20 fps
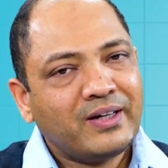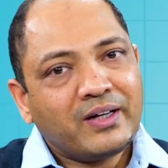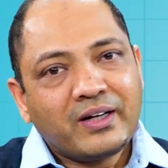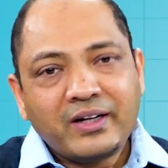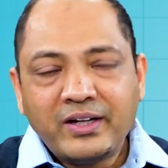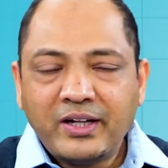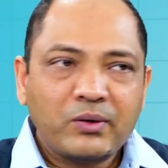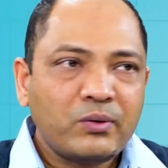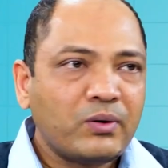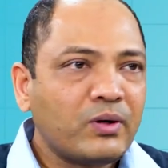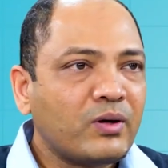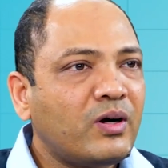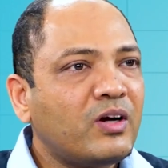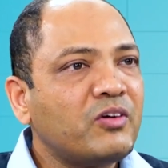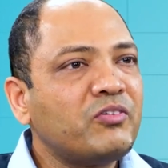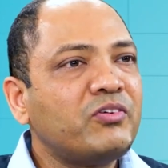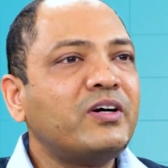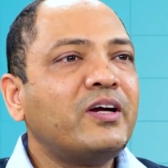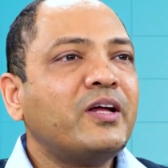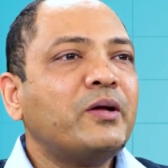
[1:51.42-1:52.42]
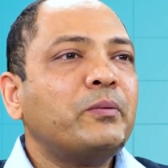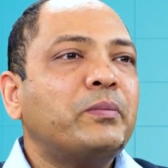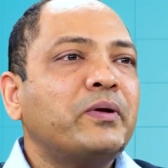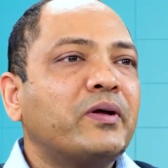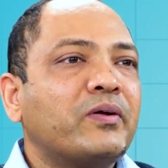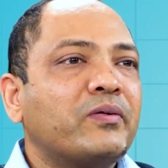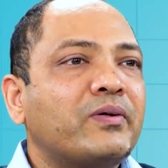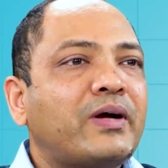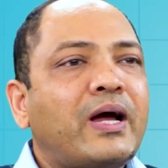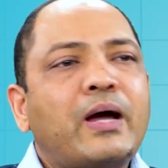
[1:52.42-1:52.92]
నేను కూడా కాన్ఫిడెంట్
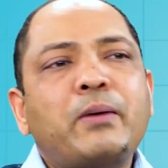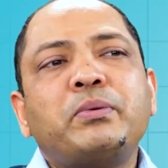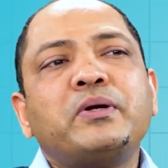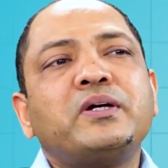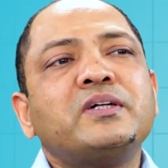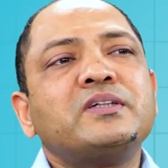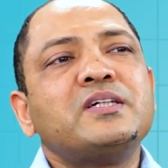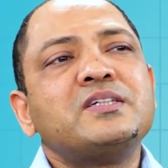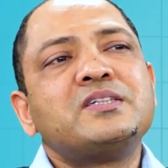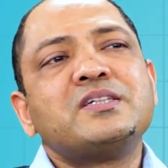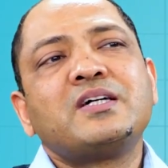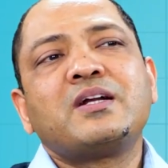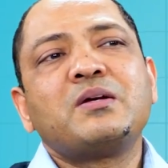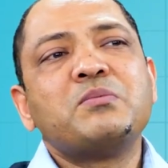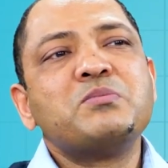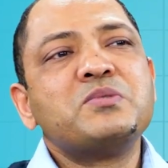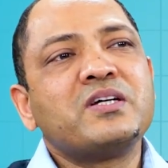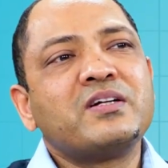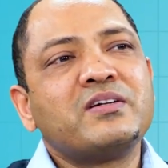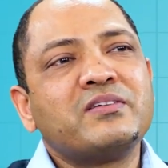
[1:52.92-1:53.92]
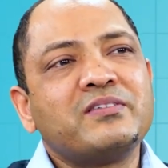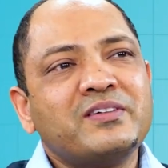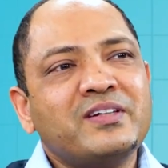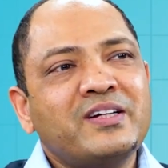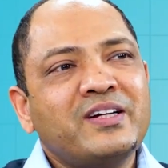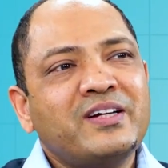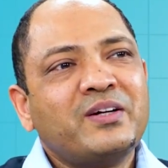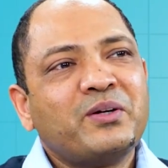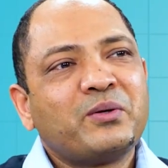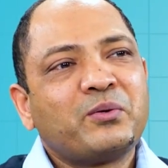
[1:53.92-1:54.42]
అయిపోయాను హ్యాపీగా చేయొచ్చుగా రంజాను
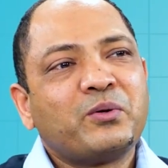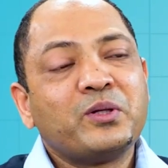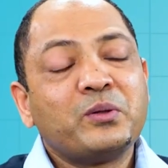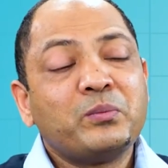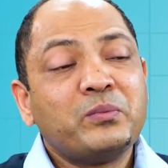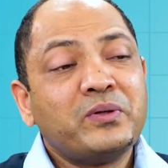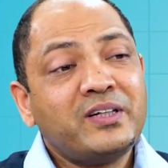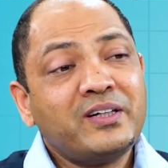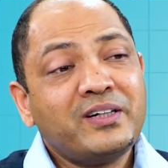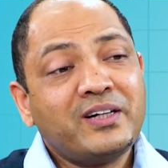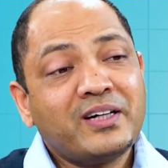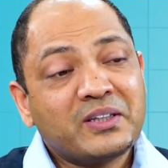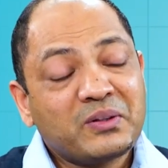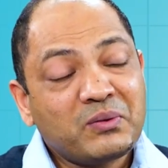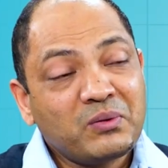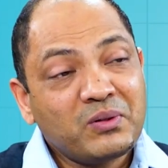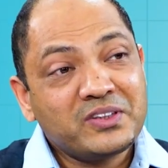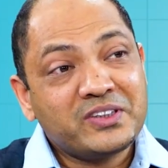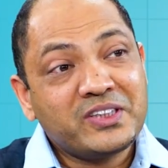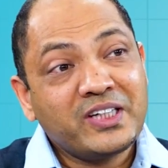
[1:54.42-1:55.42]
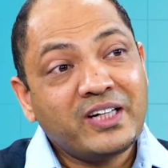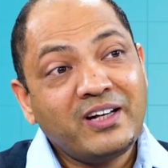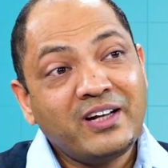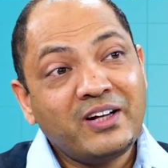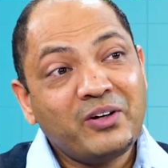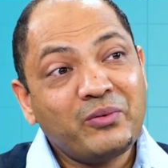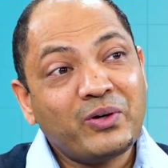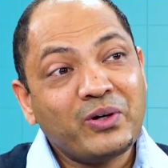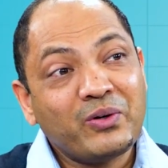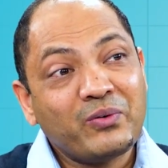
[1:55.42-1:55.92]
కొంతమంది గతంలో
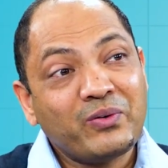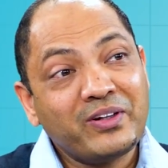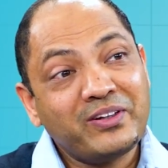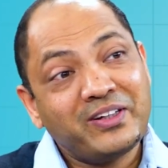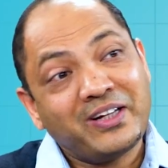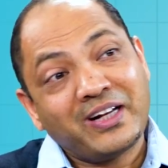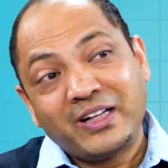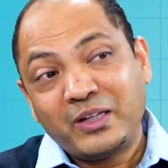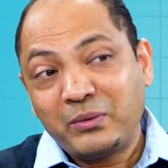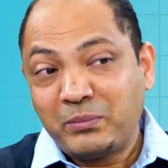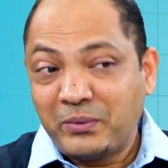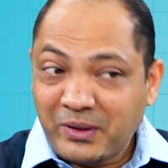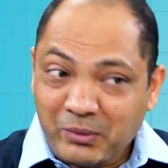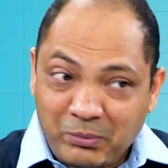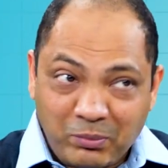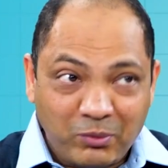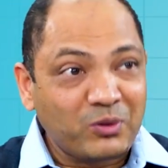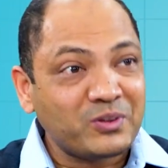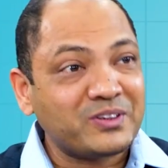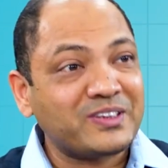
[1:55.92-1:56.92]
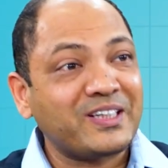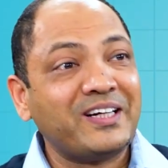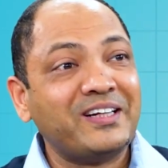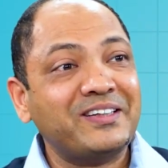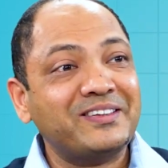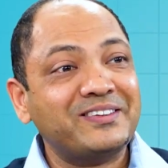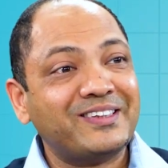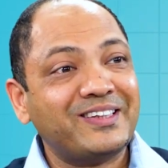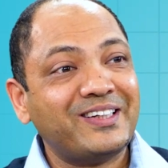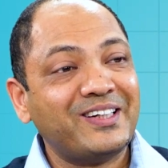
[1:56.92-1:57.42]
చేయలేని వాళ్ళని కూడా నేను అదే పనిగా
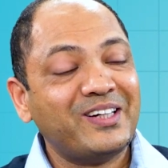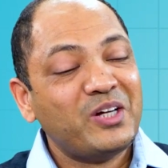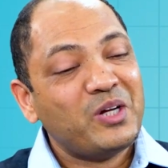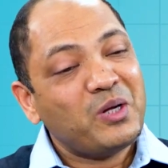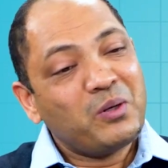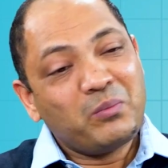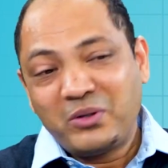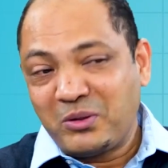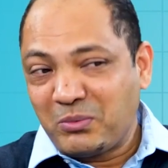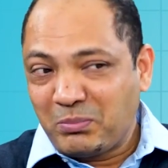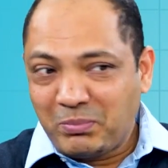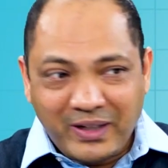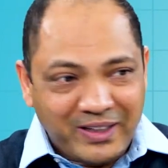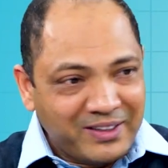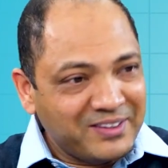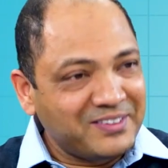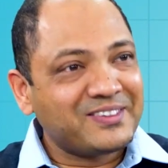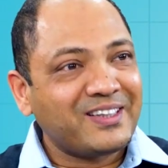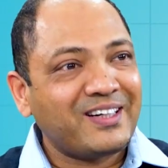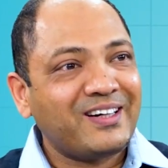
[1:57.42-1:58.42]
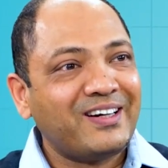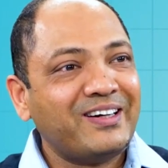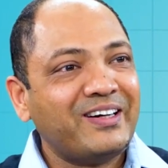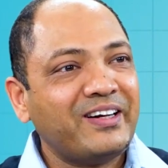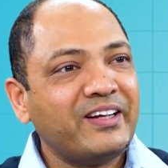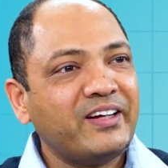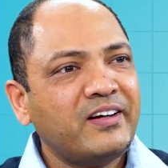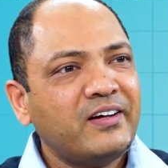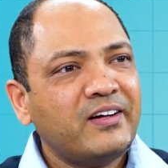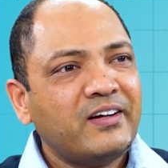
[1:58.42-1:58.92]
ప్రోత్సహించి మీరు
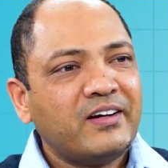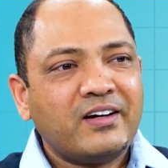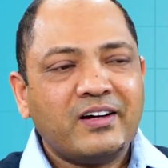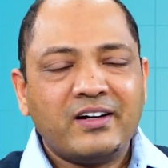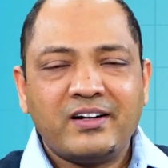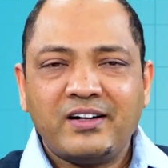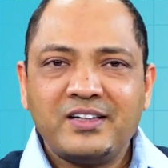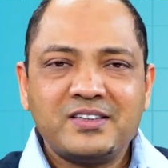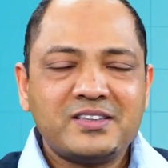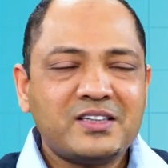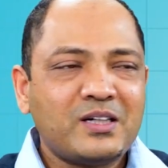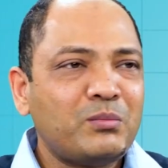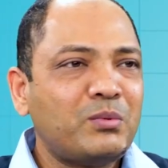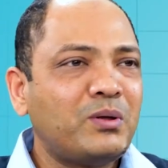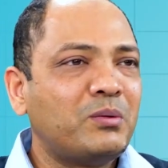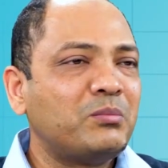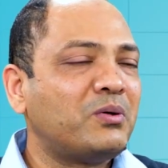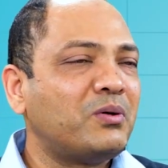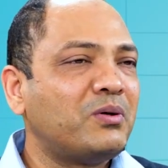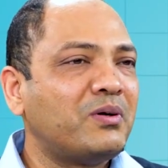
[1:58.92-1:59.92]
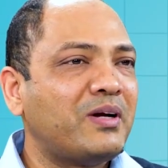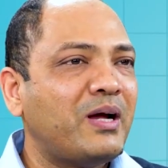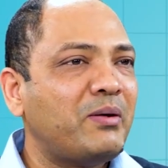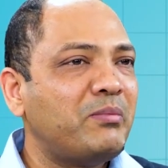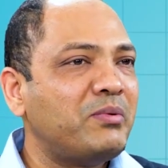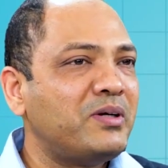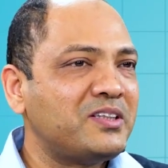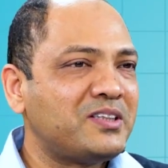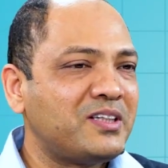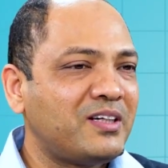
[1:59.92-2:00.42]
పాటించాలండి నై సాబ్ హమ్కో
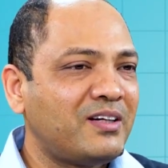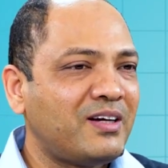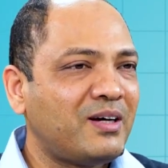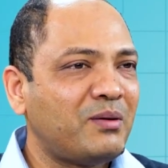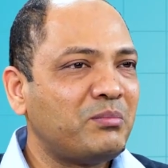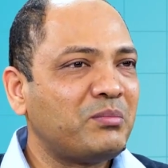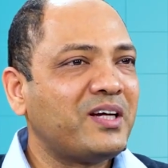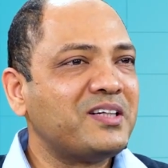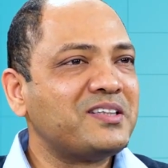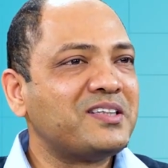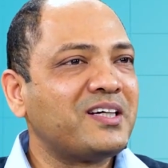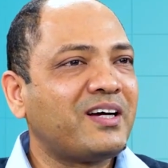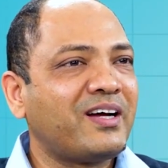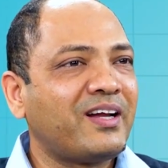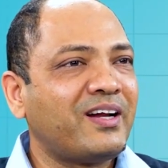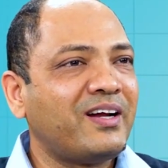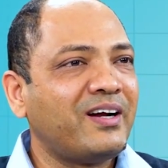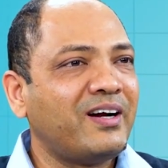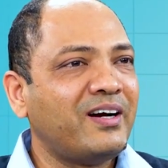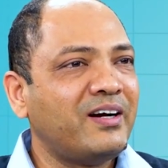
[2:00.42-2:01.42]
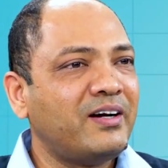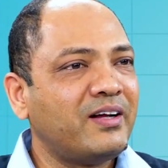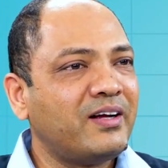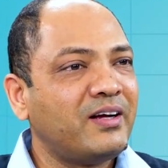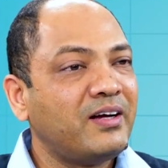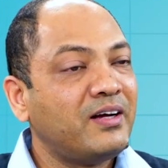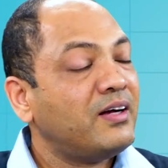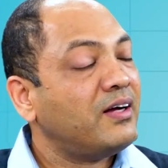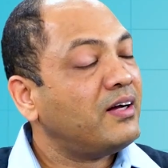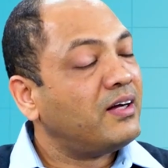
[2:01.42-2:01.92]
డయాబెటీస్ అయినా హమ్ కేసే కరేంగా అంటే
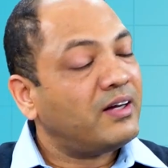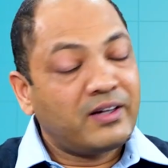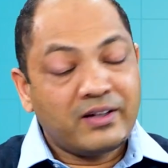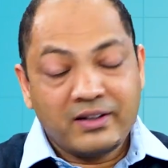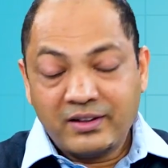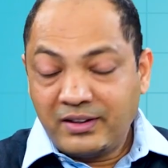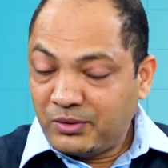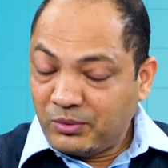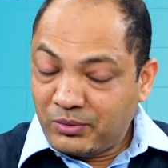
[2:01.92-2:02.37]
అరే नहीं తూ